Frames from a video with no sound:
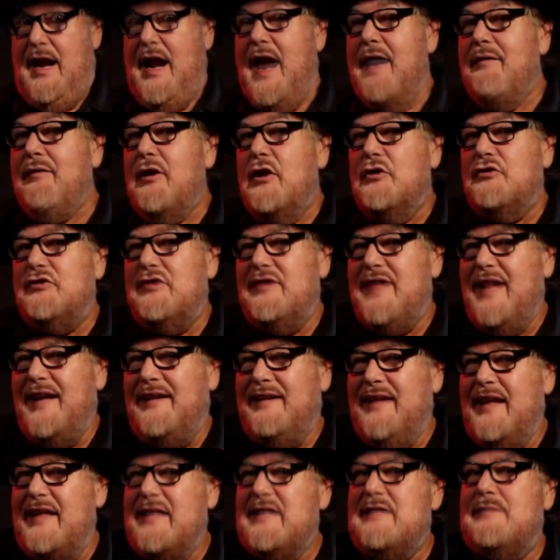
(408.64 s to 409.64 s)
La
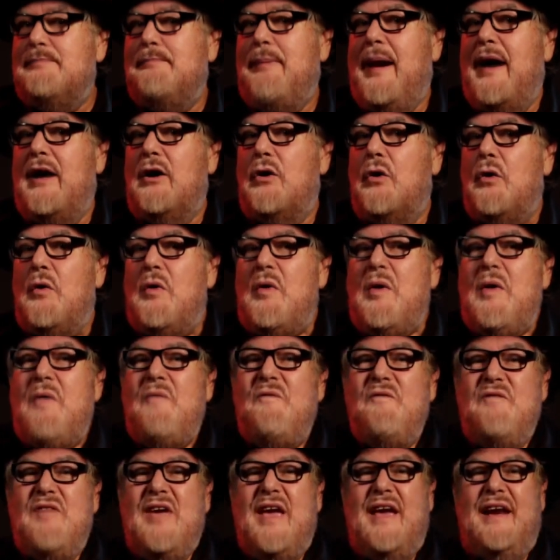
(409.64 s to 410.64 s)
velocidad de disparo
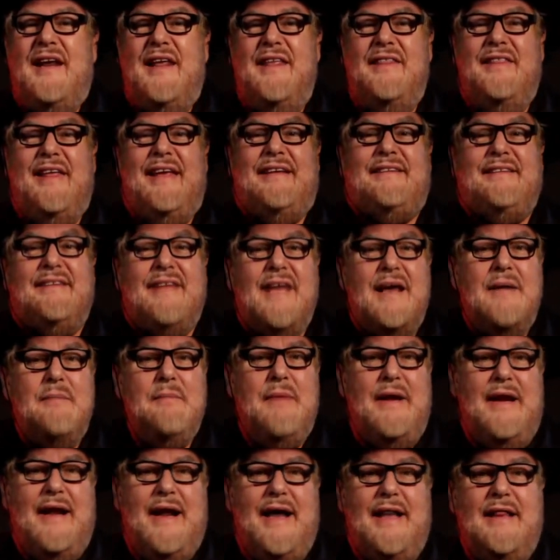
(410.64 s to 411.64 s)
viene
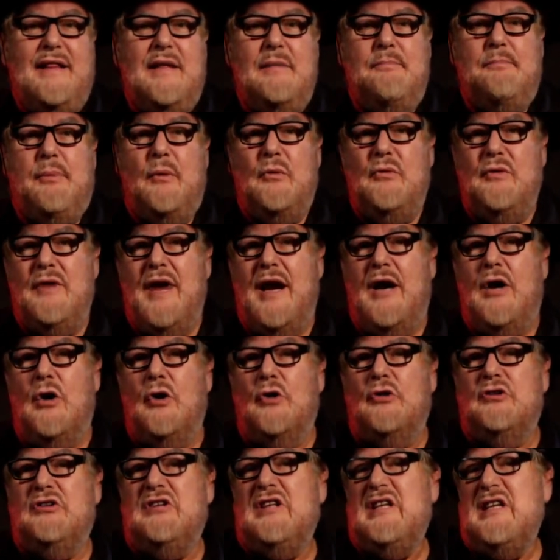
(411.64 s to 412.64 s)
determinada por una
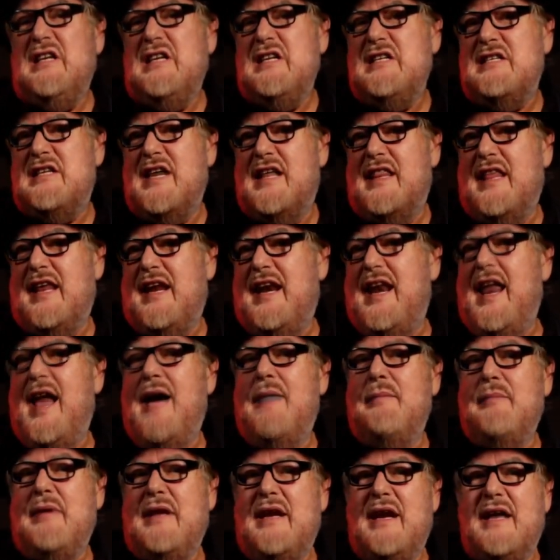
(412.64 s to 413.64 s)
cortinilla de
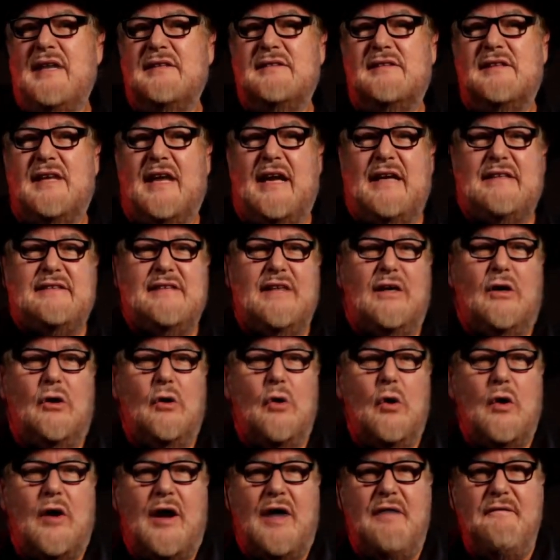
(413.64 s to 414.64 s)
láminas que se
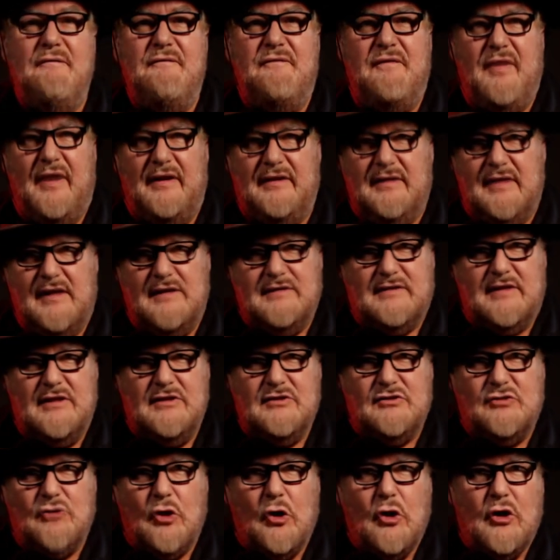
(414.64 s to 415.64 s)
colocan frente al
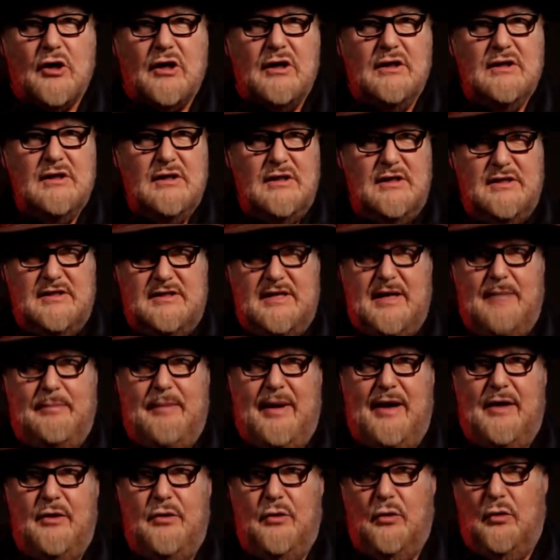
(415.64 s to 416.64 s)
sensor
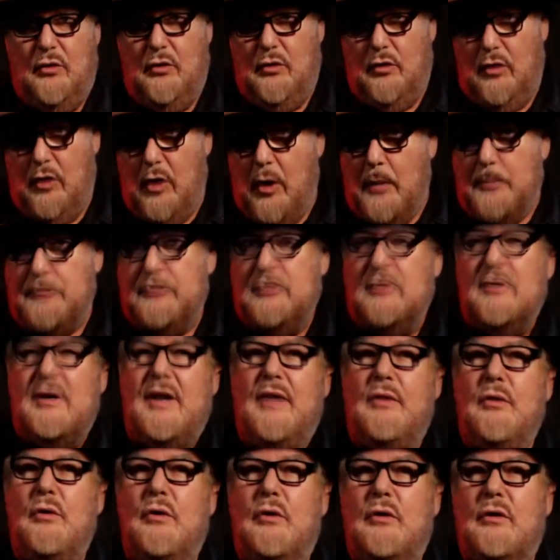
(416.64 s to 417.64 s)
llamado
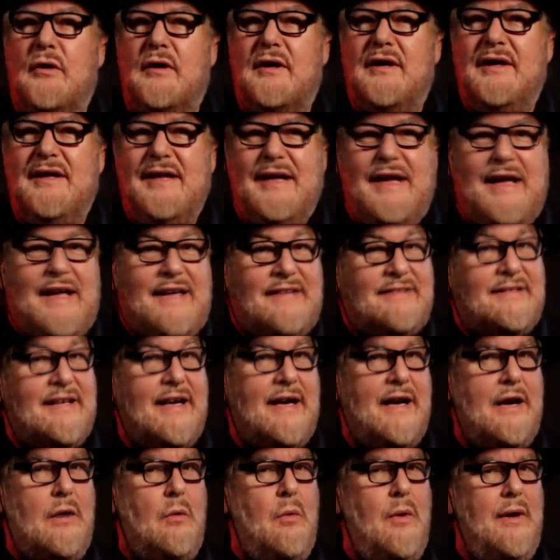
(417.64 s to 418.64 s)
obturador.
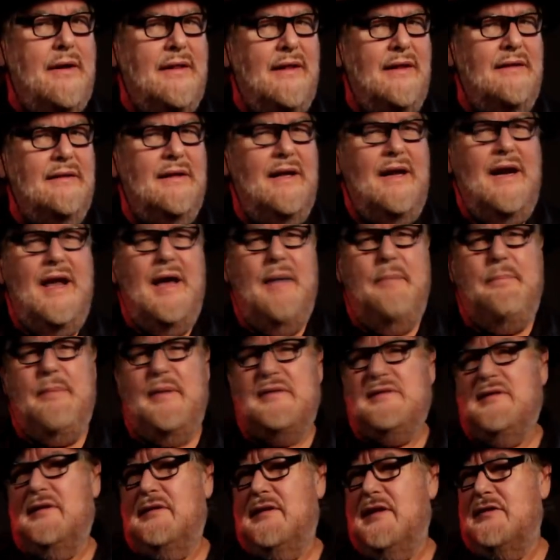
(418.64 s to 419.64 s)
¿Se recuerdan de las
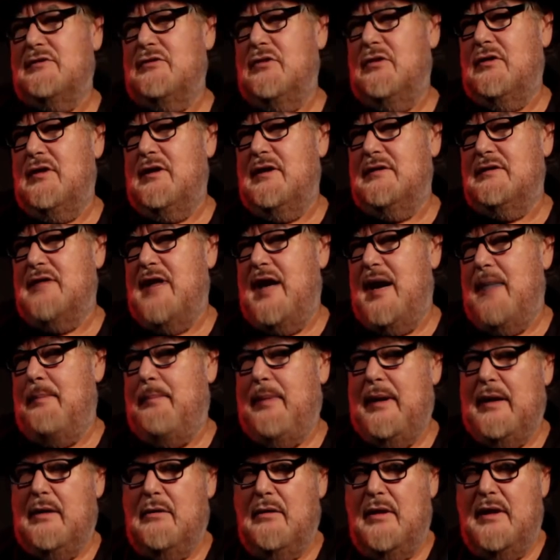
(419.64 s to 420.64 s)
presentaciones de las
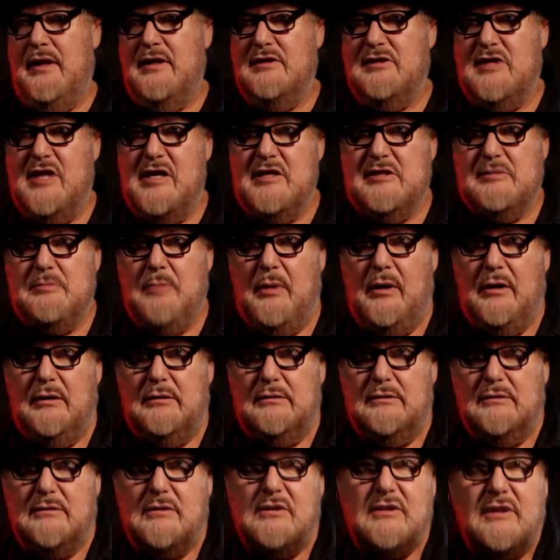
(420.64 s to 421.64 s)
películas de James
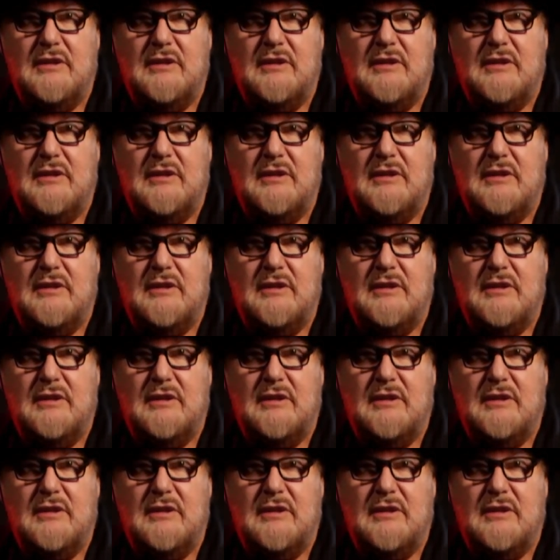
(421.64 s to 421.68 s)
Bond?